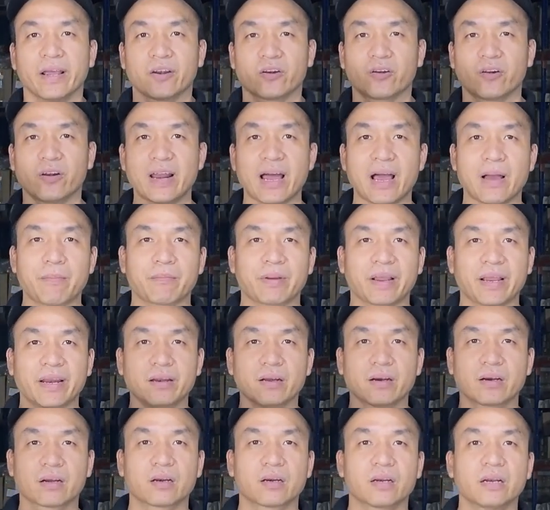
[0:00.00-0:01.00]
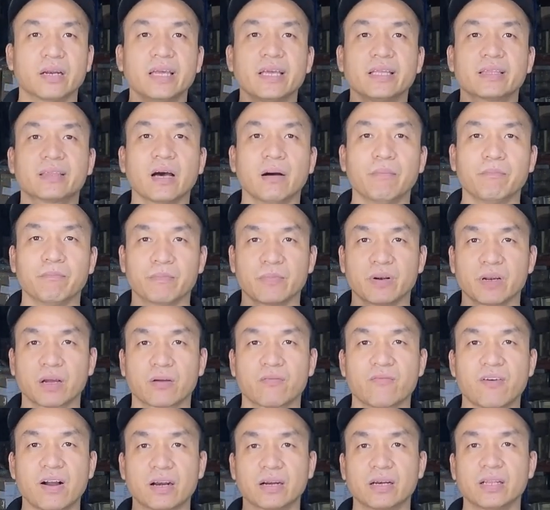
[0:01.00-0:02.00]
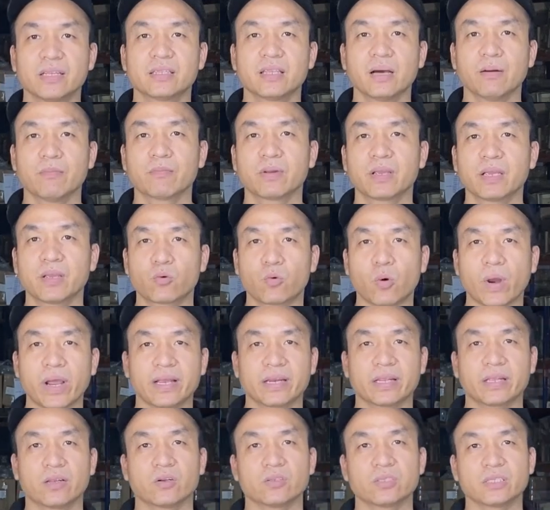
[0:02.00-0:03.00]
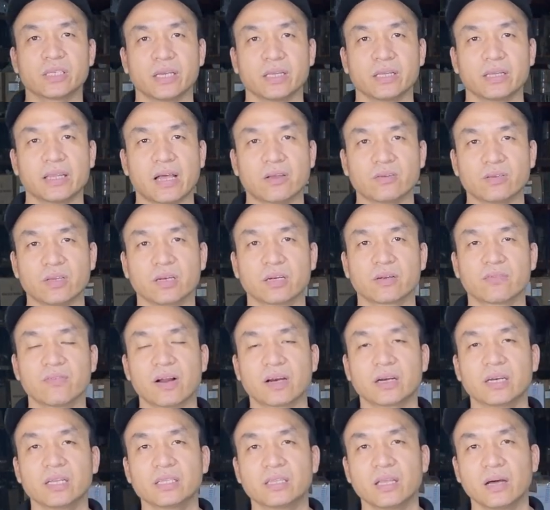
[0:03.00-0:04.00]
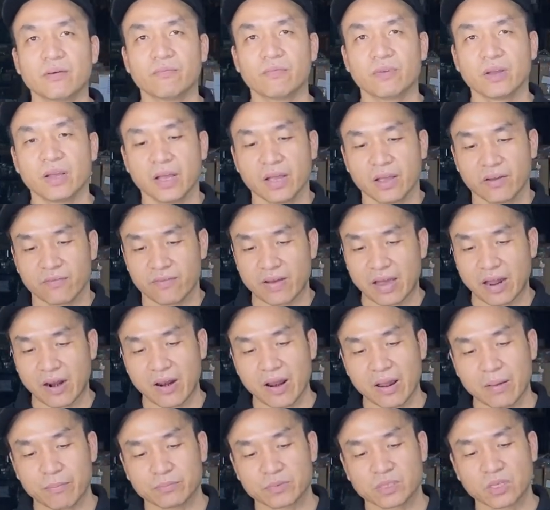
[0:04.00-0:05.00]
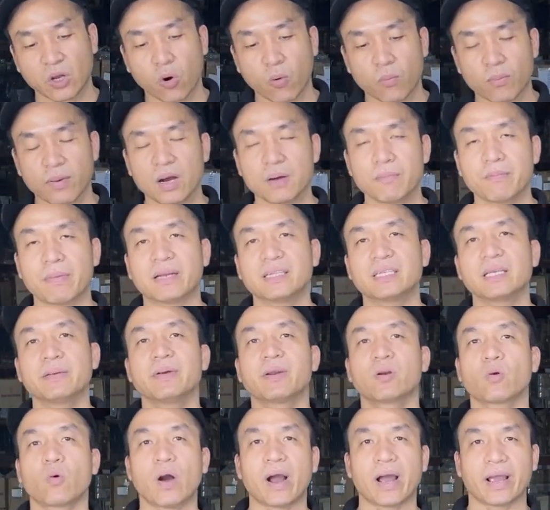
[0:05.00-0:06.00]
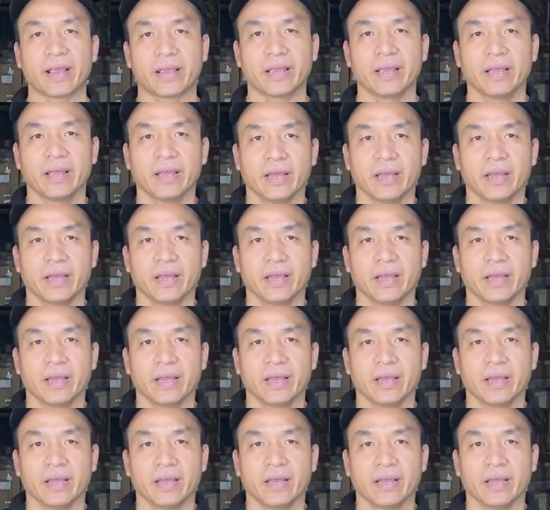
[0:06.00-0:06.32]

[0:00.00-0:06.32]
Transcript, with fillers: nó làm cái lực ni tâm, lực văng ni tâm khi quay thì nó sẽ tạo ra lực văng ni tâm và nó làm dầu mỡ bắn ra bên ngoài,